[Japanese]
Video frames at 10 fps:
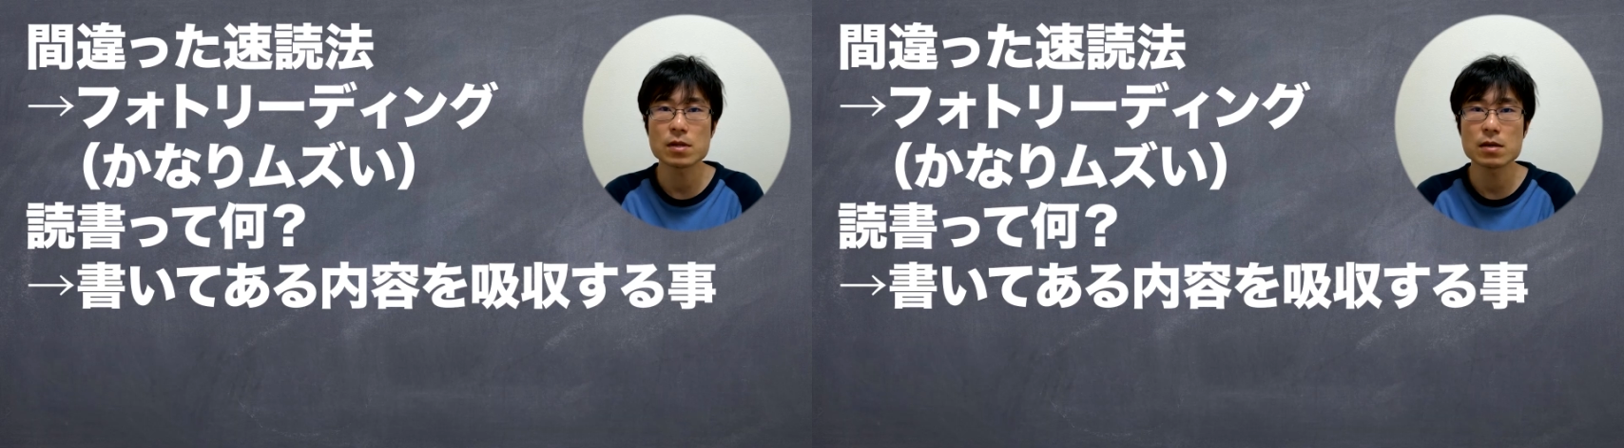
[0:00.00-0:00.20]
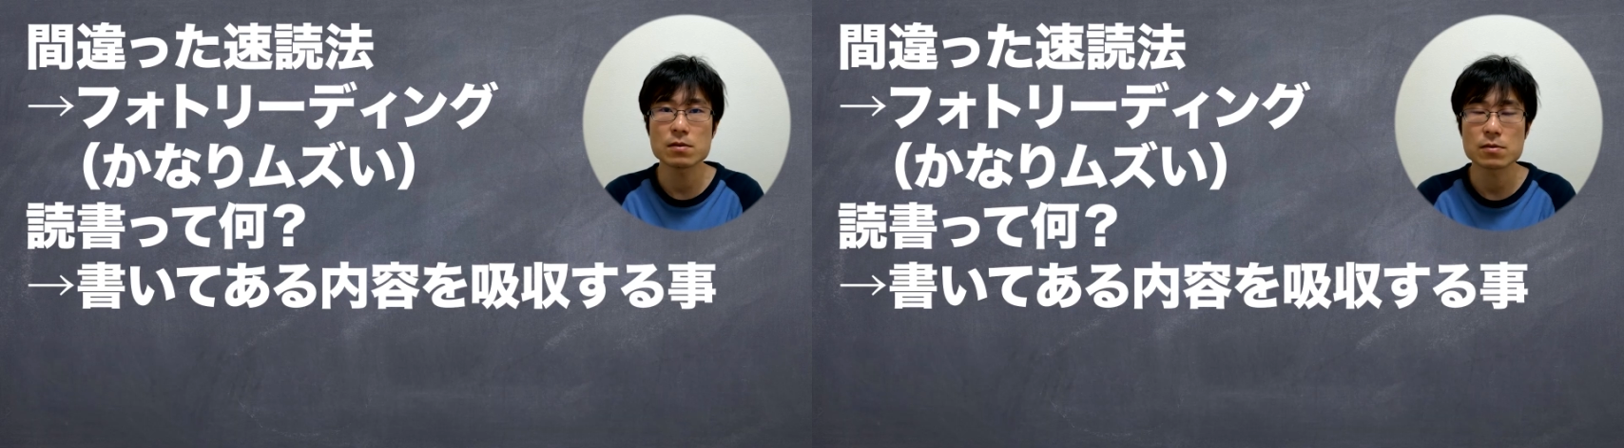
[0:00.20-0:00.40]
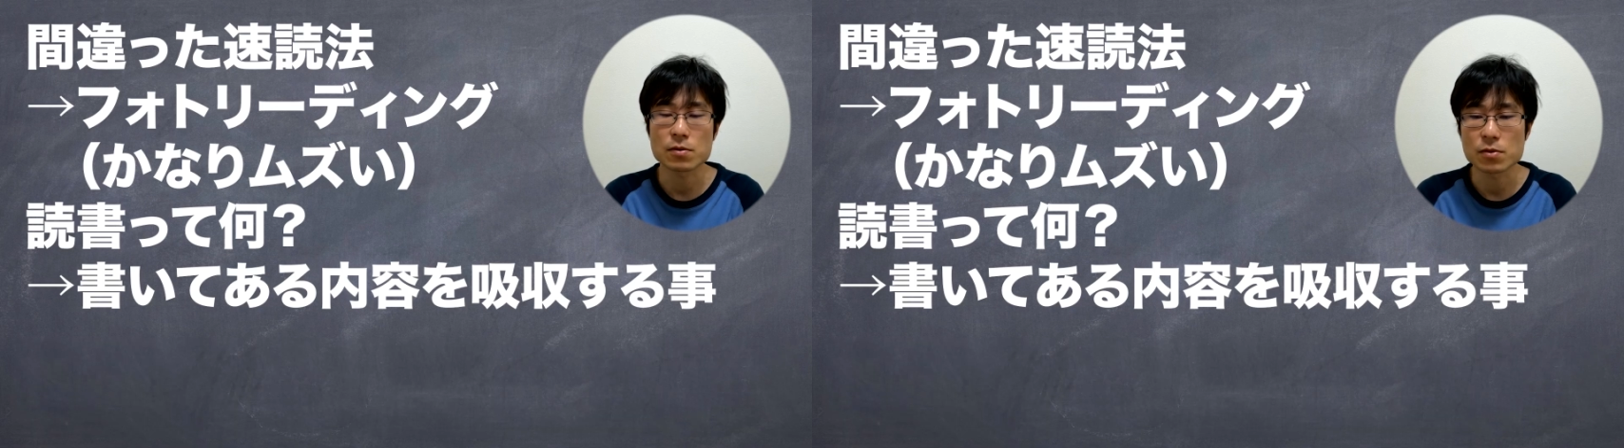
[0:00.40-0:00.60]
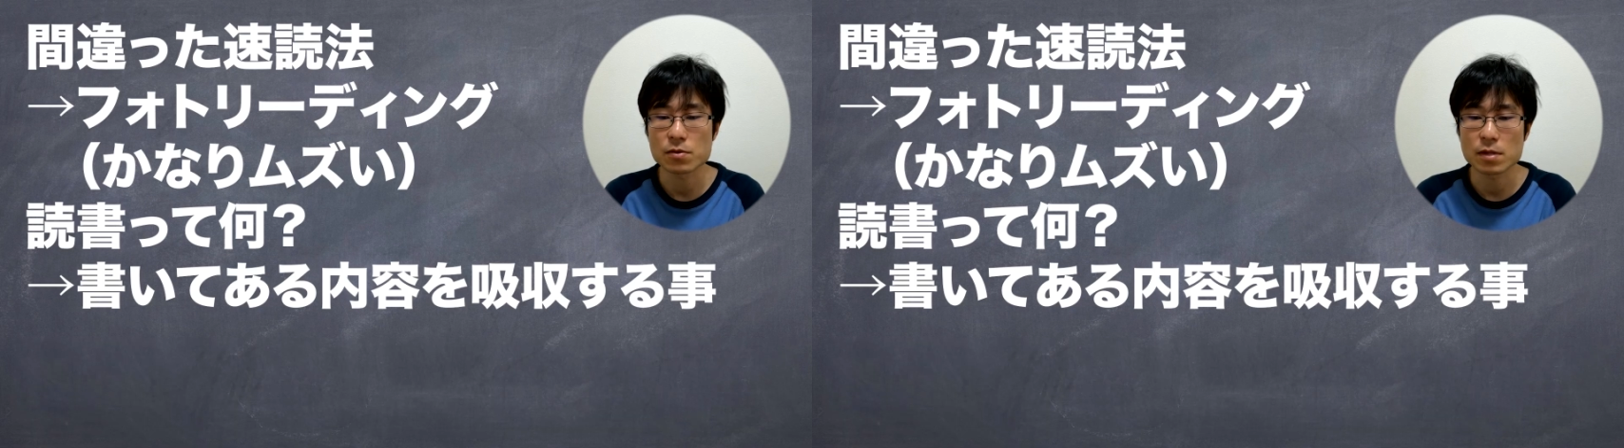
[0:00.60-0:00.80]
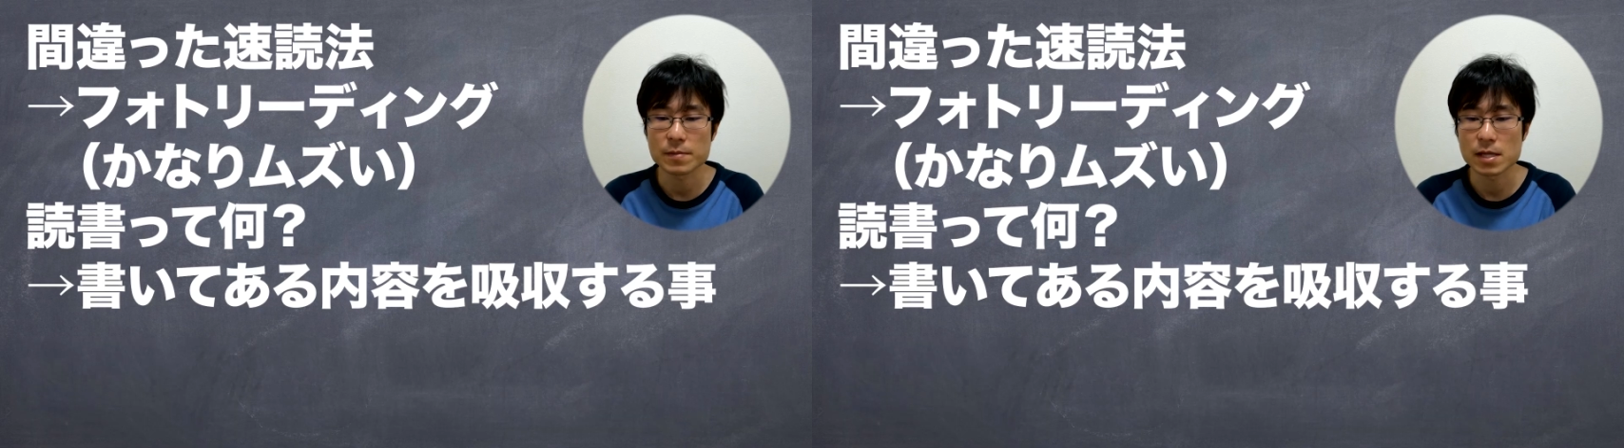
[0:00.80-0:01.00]
ていうのを
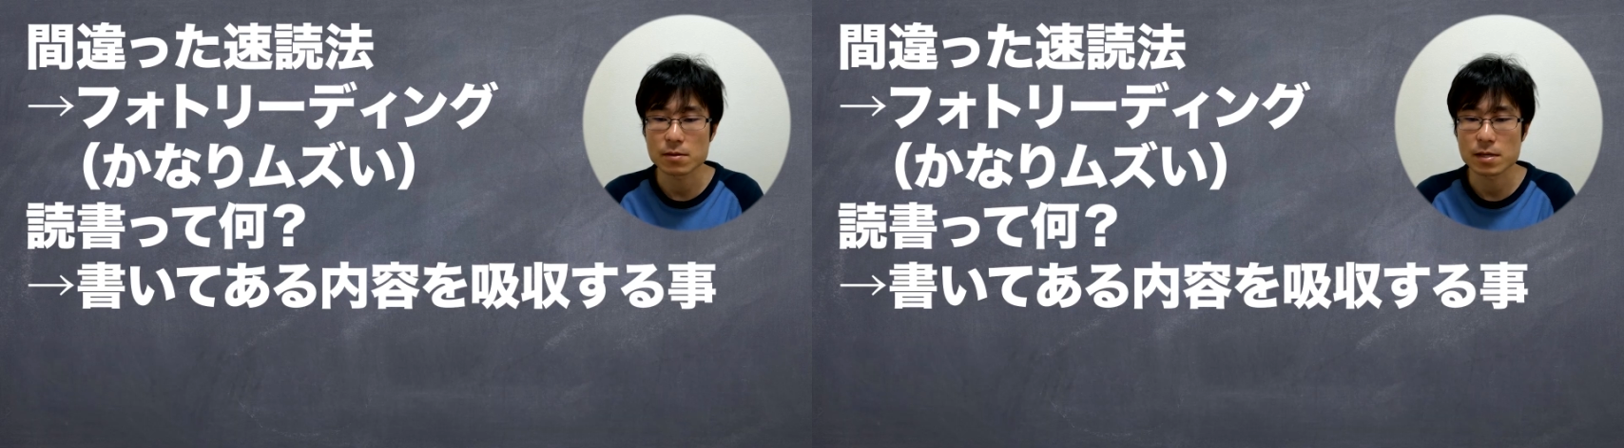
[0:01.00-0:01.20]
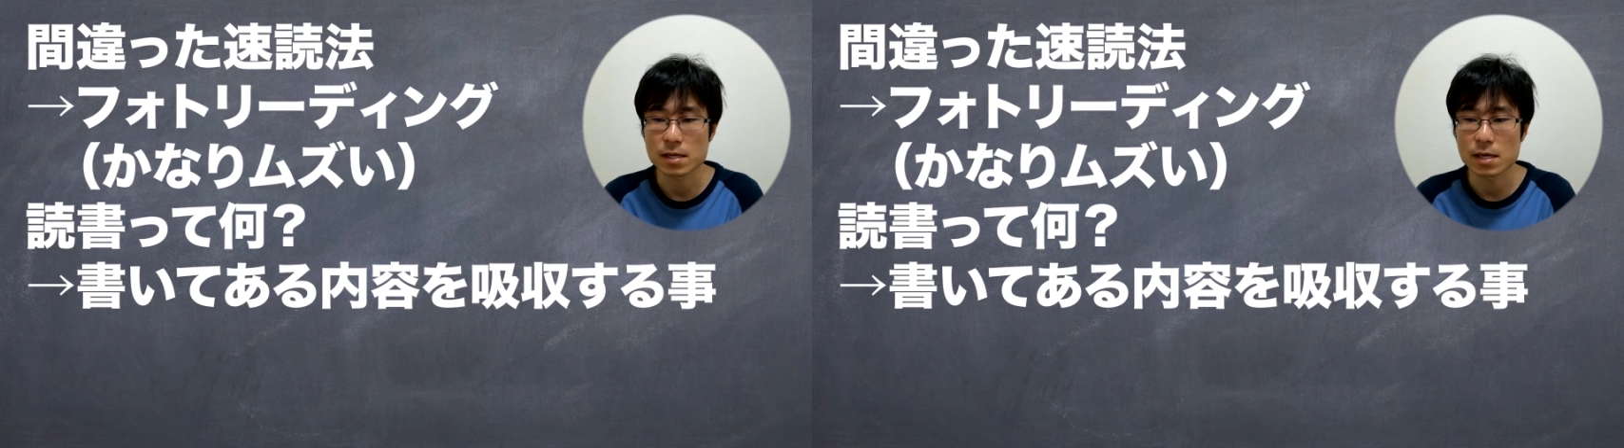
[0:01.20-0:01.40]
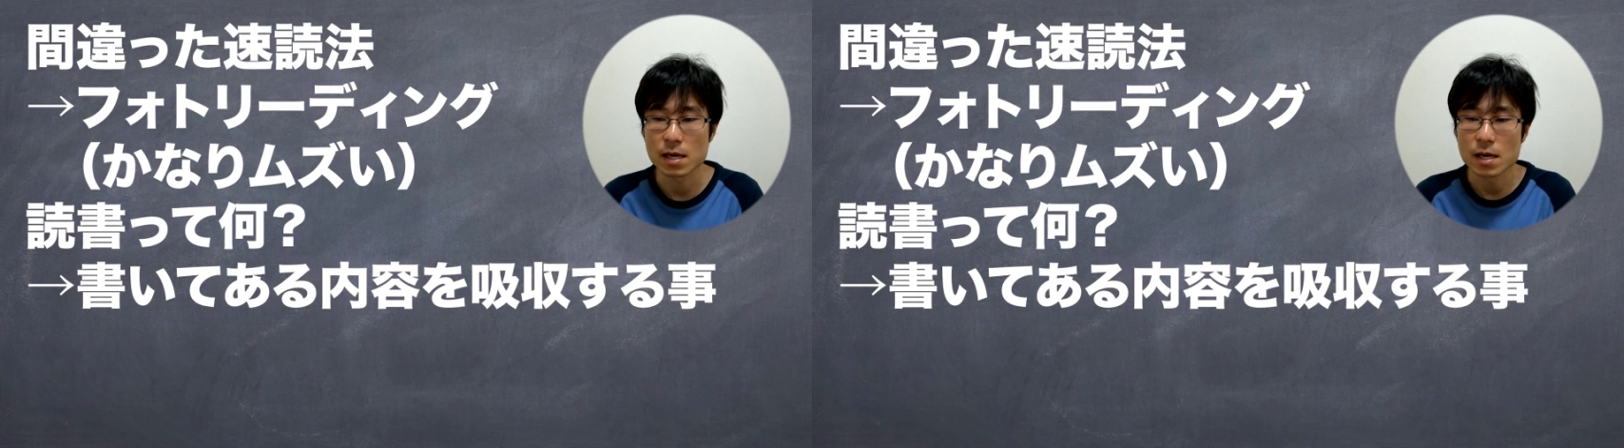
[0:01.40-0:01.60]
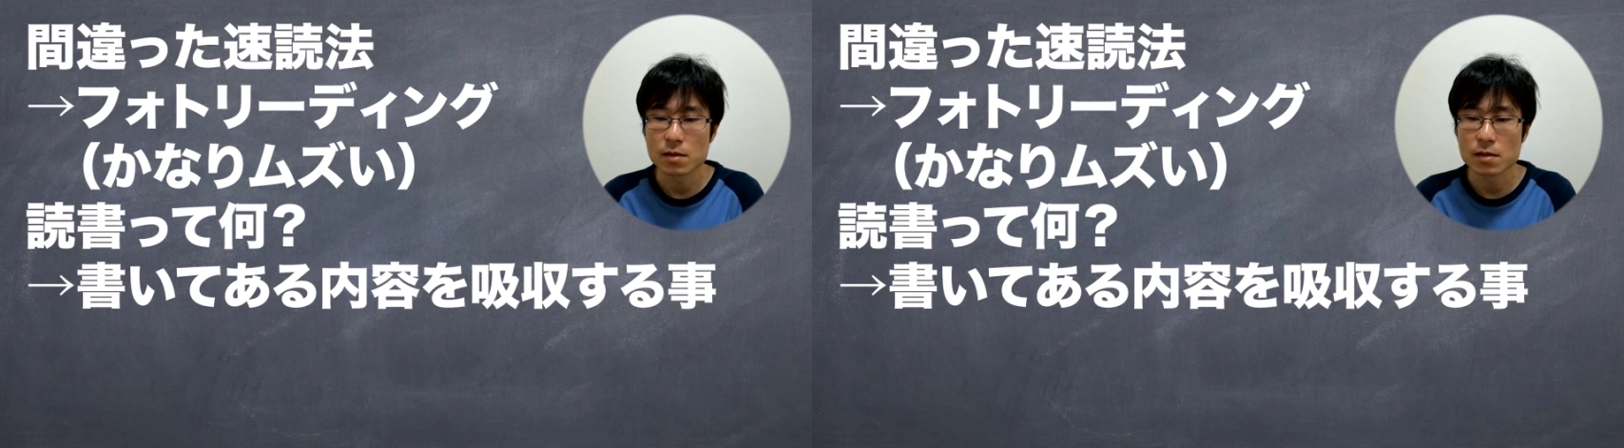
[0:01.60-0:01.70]
読んでみた時に